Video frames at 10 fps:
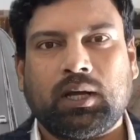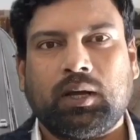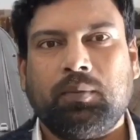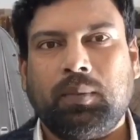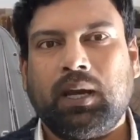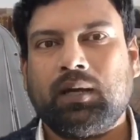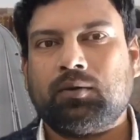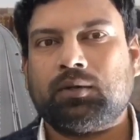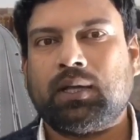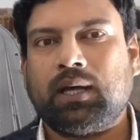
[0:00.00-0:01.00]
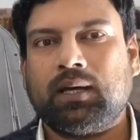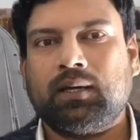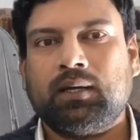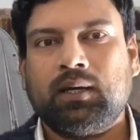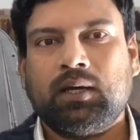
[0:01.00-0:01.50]
कभी ब्लैक होता है
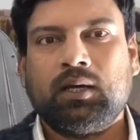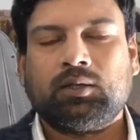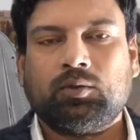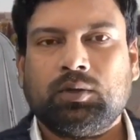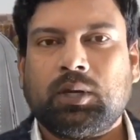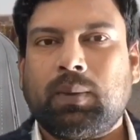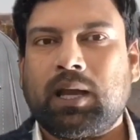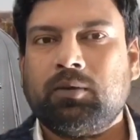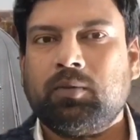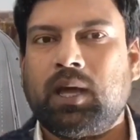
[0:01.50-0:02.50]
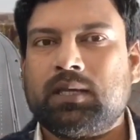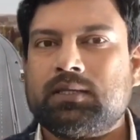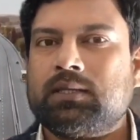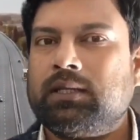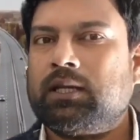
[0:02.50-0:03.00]
तो उनके बारे में मैं
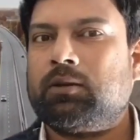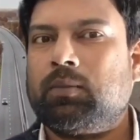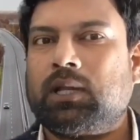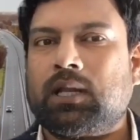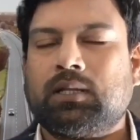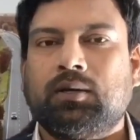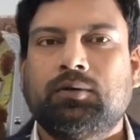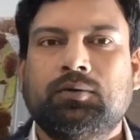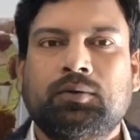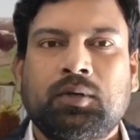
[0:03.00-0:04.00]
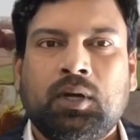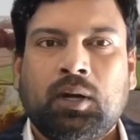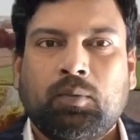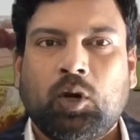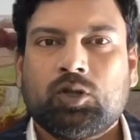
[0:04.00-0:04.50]
आज डिटेल में बताता हूँ
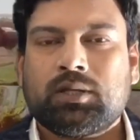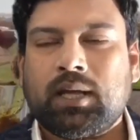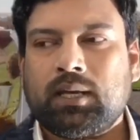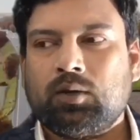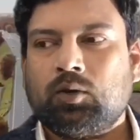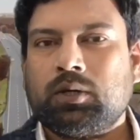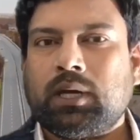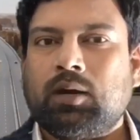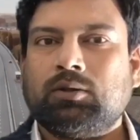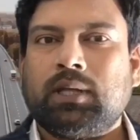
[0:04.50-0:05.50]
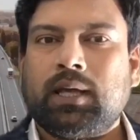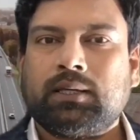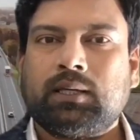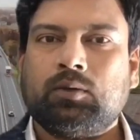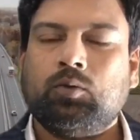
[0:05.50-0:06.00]
बहुत सारे लोग क्या होता है
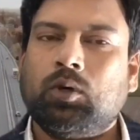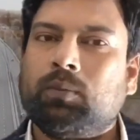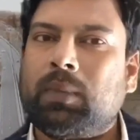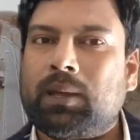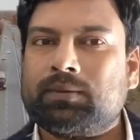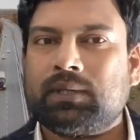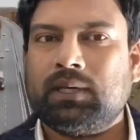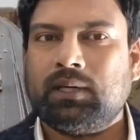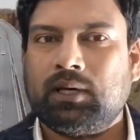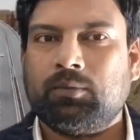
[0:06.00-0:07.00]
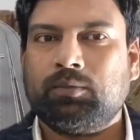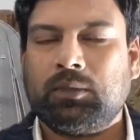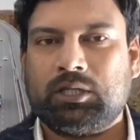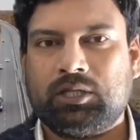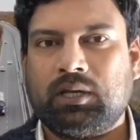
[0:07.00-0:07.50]
कि गूगल मैप से
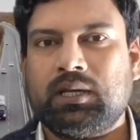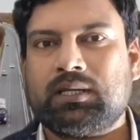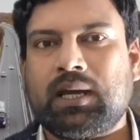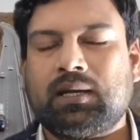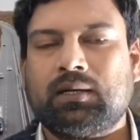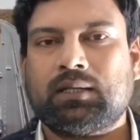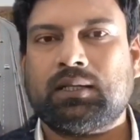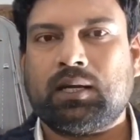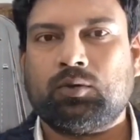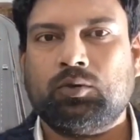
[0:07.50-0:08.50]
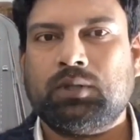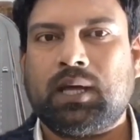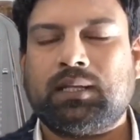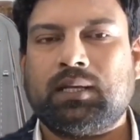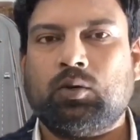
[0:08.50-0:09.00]
अपना जर्नी स्टार्ट करते हैं या टूर
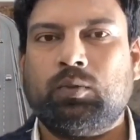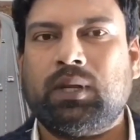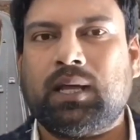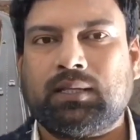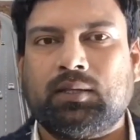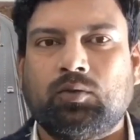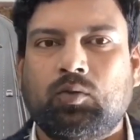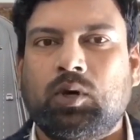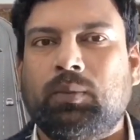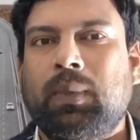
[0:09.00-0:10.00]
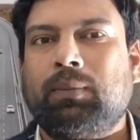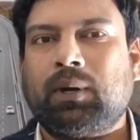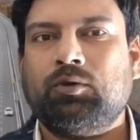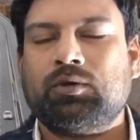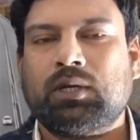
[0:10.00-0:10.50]
जाते हैं घूमने जाते हैं तो गूगल मैप
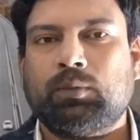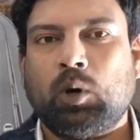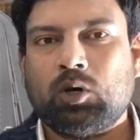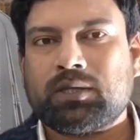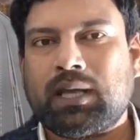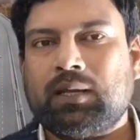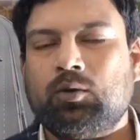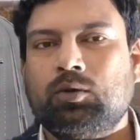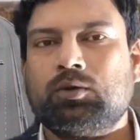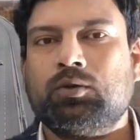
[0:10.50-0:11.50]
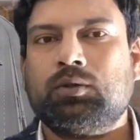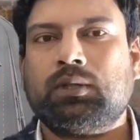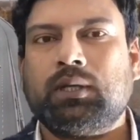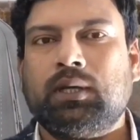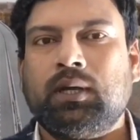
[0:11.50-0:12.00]
का यूज़ करते हैं बहुत सारे लोग जो
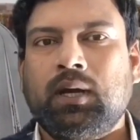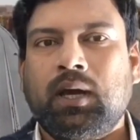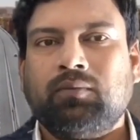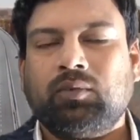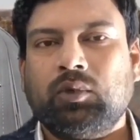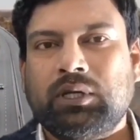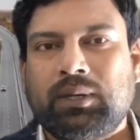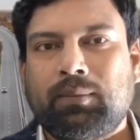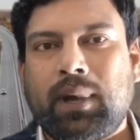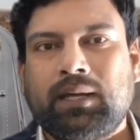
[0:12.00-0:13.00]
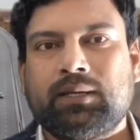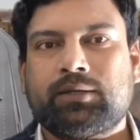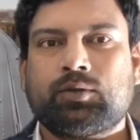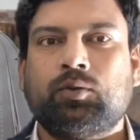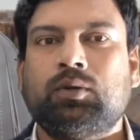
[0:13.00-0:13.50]
होते हैं वो इन्हीं माइल
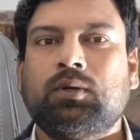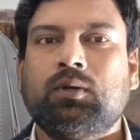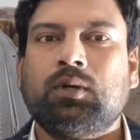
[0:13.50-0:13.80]
स्टोन